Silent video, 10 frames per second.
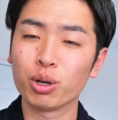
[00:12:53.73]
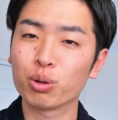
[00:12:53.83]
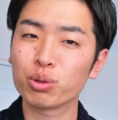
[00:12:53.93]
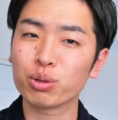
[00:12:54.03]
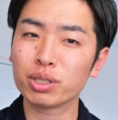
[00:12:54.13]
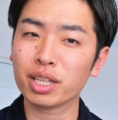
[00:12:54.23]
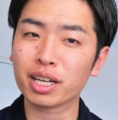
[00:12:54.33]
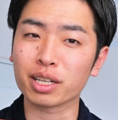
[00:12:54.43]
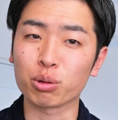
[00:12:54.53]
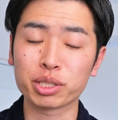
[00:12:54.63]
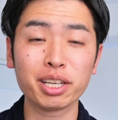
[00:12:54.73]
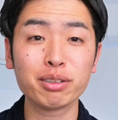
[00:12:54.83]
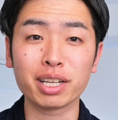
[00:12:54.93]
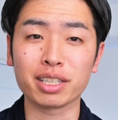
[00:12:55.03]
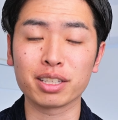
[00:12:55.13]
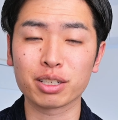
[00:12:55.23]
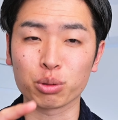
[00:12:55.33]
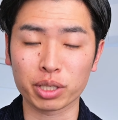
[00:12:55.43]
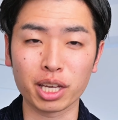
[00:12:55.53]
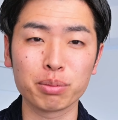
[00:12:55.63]
本当になんか5000円くらいこ
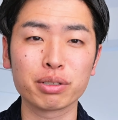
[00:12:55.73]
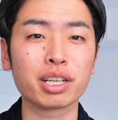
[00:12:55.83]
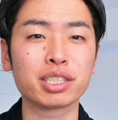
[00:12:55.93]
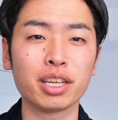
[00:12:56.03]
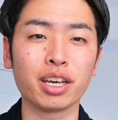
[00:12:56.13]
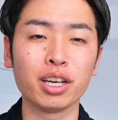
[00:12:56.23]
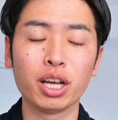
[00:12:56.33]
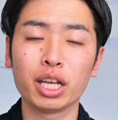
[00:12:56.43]
のケーブルがして、